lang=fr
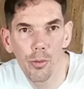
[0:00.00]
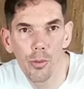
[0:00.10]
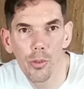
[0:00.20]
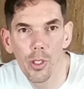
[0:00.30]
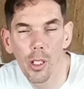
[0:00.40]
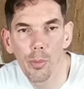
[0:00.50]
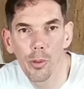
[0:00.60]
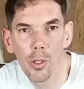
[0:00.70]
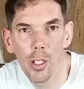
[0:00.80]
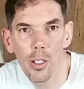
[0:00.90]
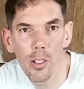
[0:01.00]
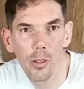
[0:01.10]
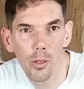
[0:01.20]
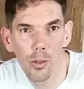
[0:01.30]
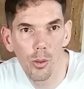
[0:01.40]
je vous y répondrai
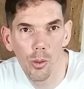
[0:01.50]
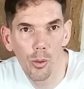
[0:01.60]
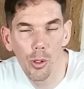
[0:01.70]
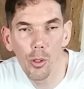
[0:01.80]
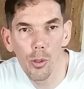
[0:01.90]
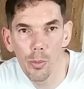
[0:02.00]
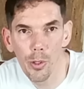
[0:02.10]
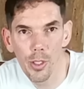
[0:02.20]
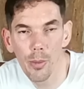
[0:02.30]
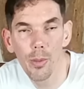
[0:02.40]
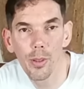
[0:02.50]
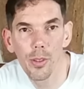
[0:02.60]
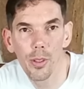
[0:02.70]
euh, autant que possible.